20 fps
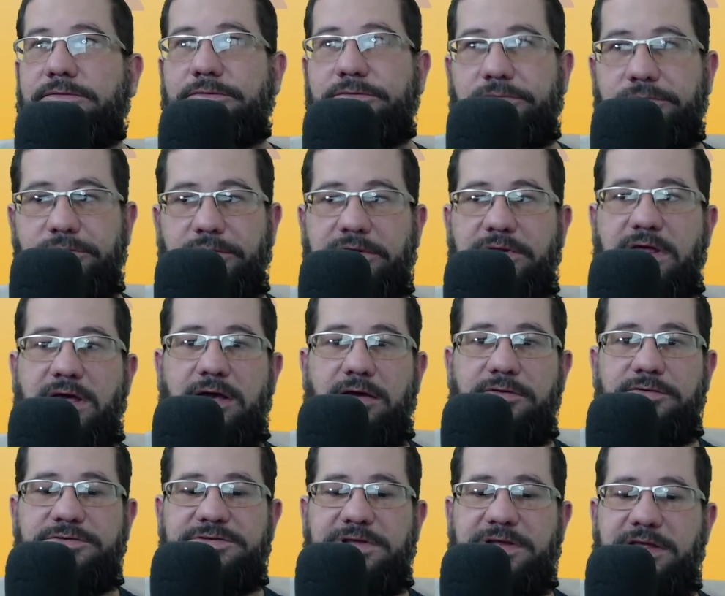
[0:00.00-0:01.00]
o
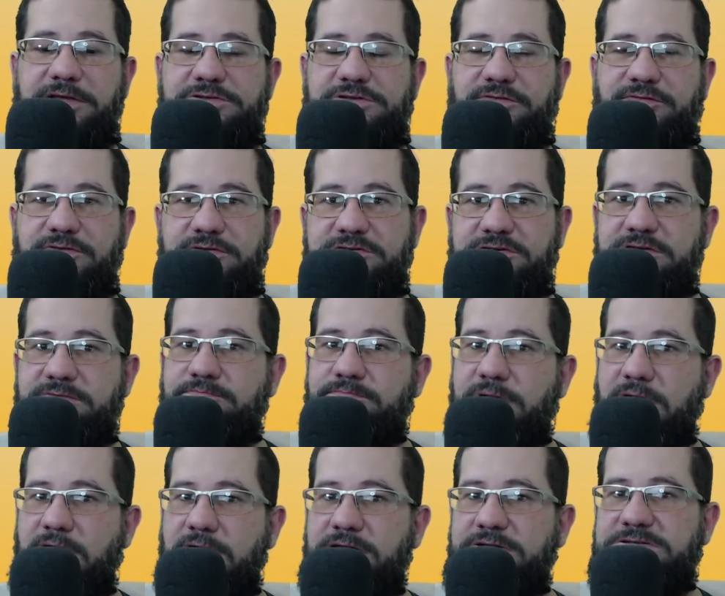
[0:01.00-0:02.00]
ideal seria dividir em
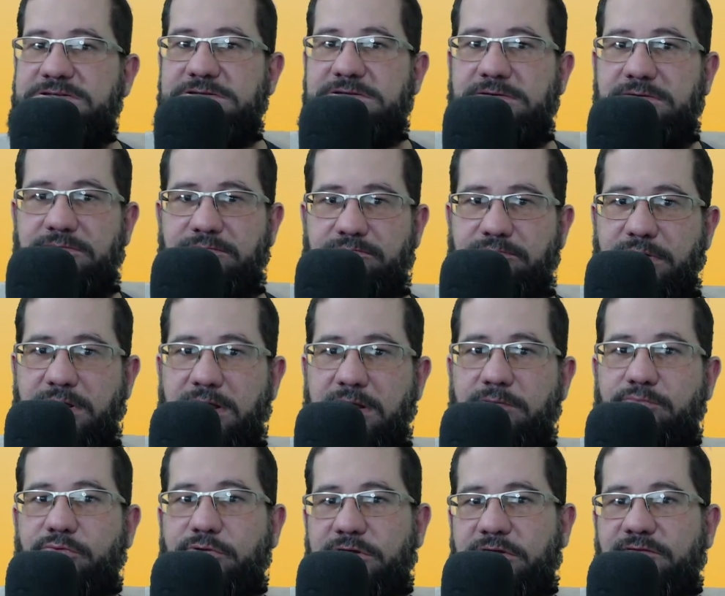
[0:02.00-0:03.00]
partes para ele
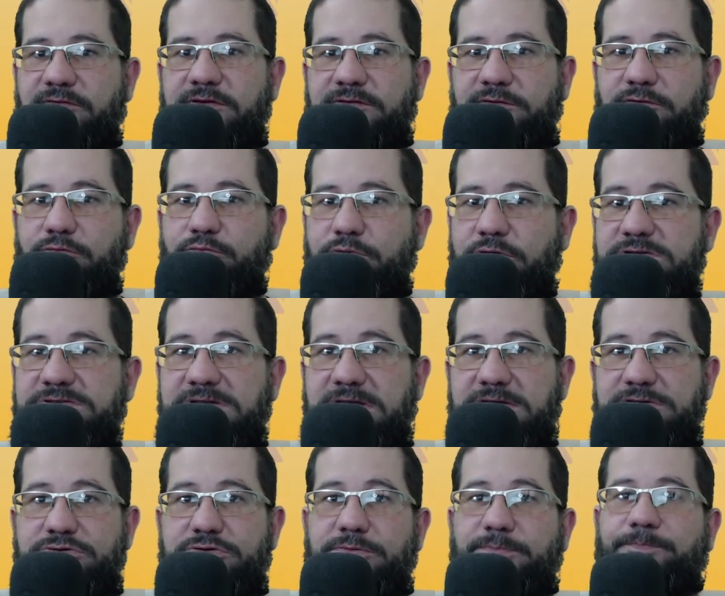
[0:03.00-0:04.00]
poder fazer o
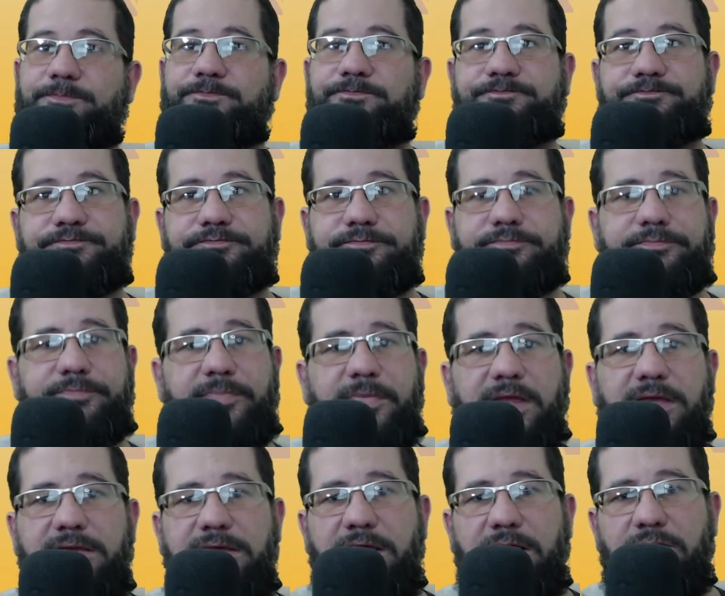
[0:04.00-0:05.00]
processo.
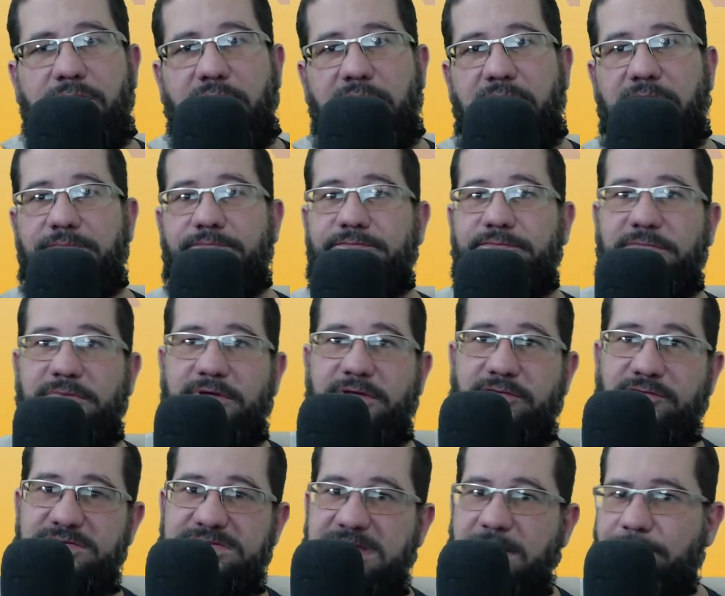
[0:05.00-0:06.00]
E agora que
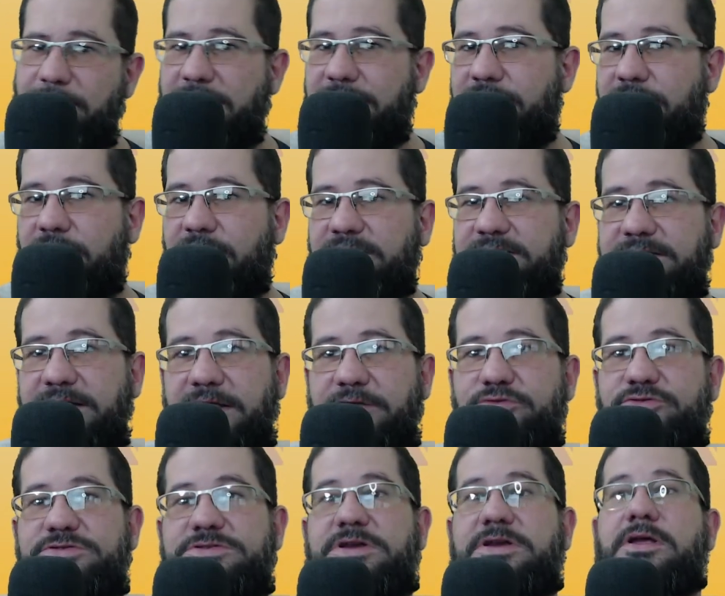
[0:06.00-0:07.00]
você aprendeu a
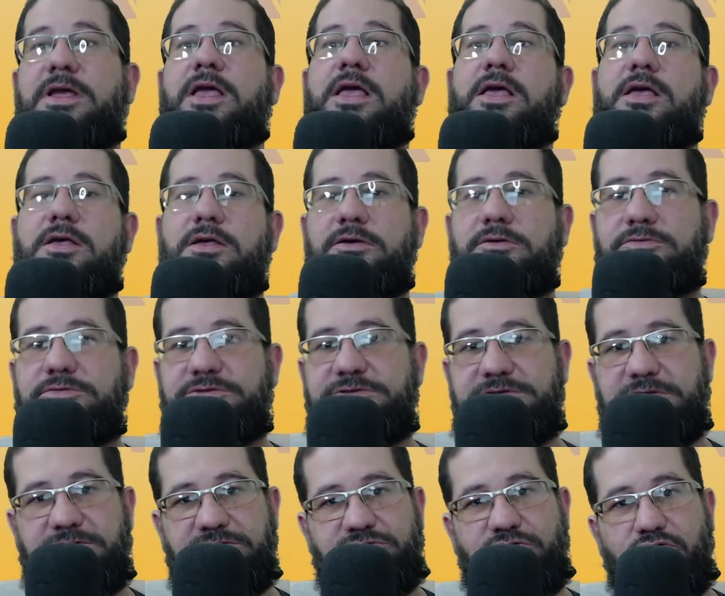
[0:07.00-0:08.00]
traduzir os
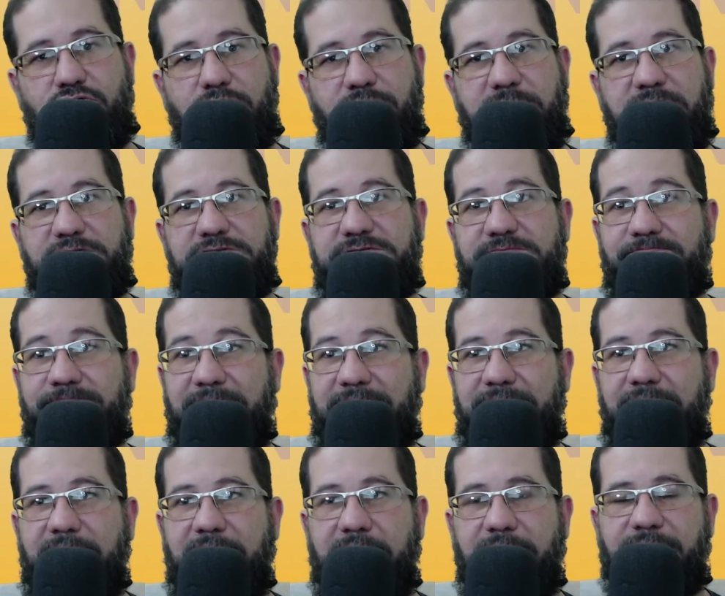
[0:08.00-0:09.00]
seus documentos
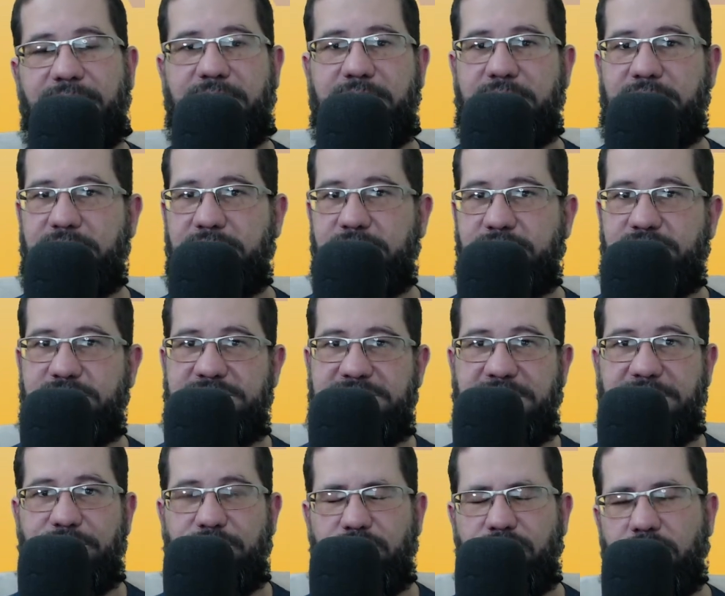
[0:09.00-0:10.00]
PDF
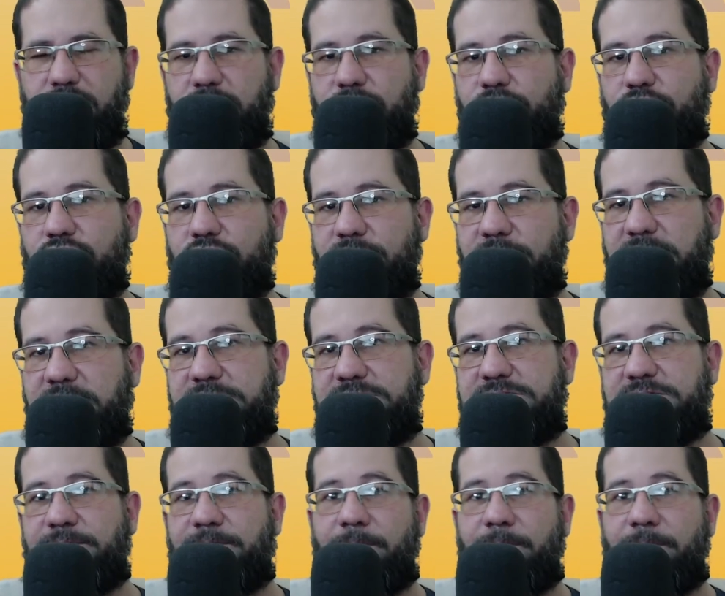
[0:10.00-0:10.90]
usando o Google Documentos,